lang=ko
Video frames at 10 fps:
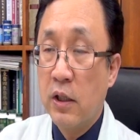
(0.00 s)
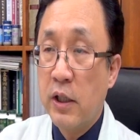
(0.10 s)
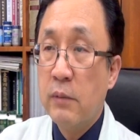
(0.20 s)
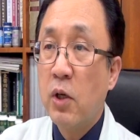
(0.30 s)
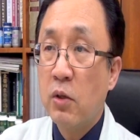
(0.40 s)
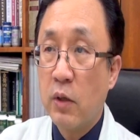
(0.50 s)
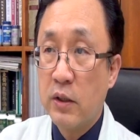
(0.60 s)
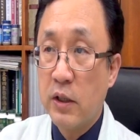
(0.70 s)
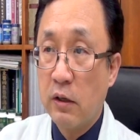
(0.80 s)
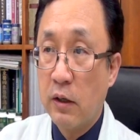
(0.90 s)

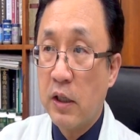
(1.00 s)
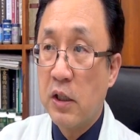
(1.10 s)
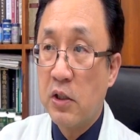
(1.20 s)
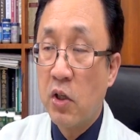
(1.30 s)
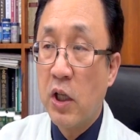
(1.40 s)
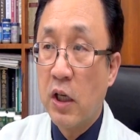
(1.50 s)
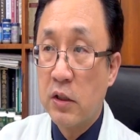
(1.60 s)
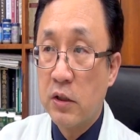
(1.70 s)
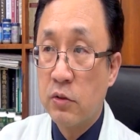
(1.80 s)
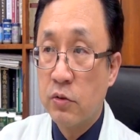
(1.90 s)
심혈관 질환에 이제
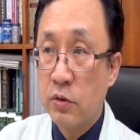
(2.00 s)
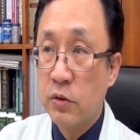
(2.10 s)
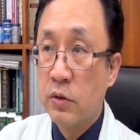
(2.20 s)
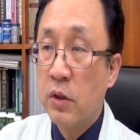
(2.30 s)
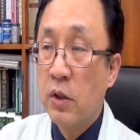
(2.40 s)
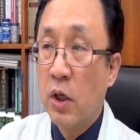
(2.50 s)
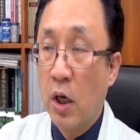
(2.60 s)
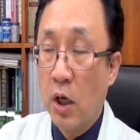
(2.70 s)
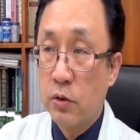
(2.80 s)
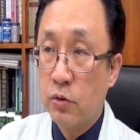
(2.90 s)
영향을 주는.
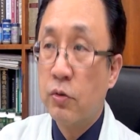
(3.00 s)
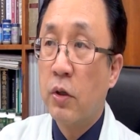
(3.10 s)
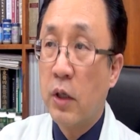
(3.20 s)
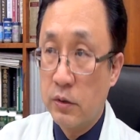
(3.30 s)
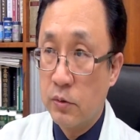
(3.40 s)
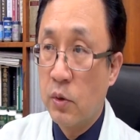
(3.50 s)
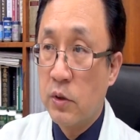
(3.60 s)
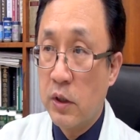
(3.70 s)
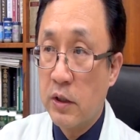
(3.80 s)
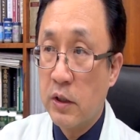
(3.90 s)
주어가지고
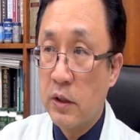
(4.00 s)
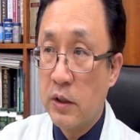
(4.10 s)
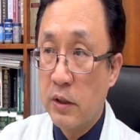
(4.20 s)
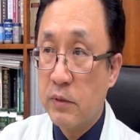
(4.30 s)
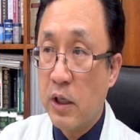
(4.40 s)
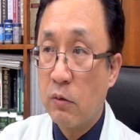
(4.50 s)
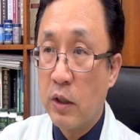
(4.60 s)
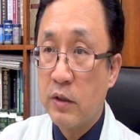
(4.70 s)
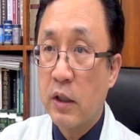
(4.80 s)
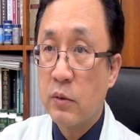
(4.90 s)
이제 심장
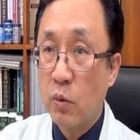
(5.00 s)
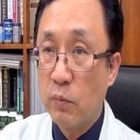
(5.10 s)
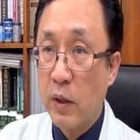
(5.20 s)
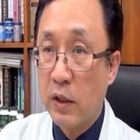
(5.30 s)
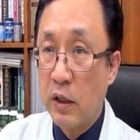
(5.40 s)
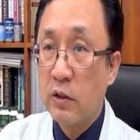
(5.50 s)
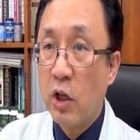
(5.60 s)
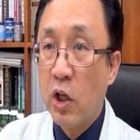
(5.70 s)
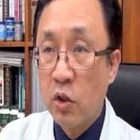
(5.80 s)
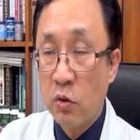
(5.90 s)
관상동맥이나
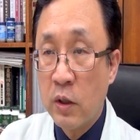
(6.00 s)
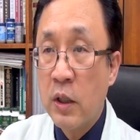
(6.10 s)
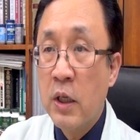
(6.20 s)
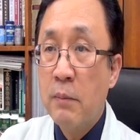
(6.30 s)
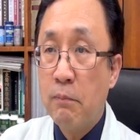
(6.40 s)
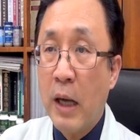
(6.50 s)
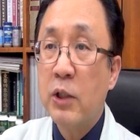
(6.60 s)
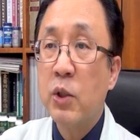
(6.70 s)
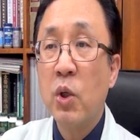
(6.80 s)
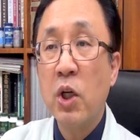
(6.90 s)
뇌혈관,
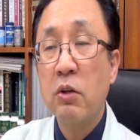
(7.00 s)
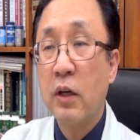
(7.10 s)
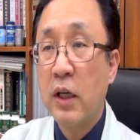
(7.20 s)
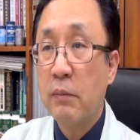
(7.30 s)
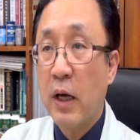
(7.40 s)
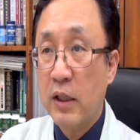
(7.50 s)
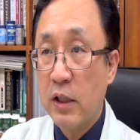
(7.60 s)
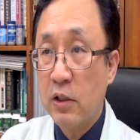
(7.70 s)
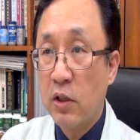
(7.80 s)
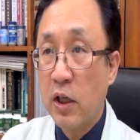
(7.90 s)
말초혈관에
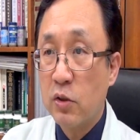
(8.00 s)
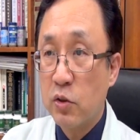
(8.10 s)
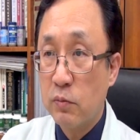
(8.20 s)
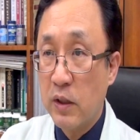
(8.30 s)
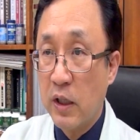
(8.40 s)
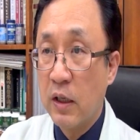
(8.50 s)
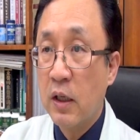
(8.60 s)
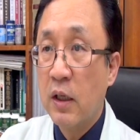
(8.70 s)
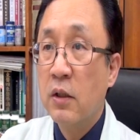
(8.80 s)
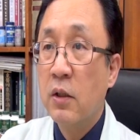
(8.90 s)
많이 영향을 줍니다.
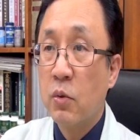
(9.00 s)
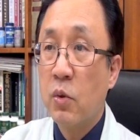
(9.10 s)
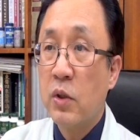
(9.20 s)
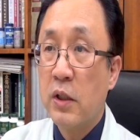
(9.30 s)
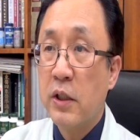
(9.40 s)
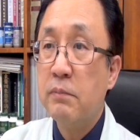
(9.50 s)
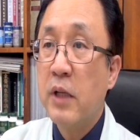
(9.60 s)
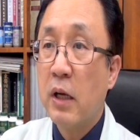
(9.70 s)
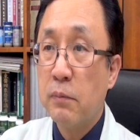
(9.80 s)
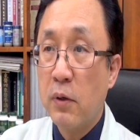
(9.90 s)
또 이제
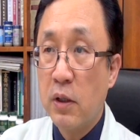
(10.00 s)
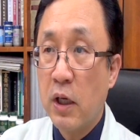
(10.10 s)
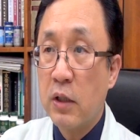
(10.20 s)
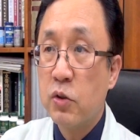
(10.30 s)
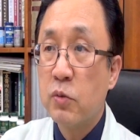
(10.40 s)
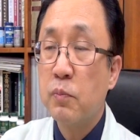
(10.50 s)
심장병이나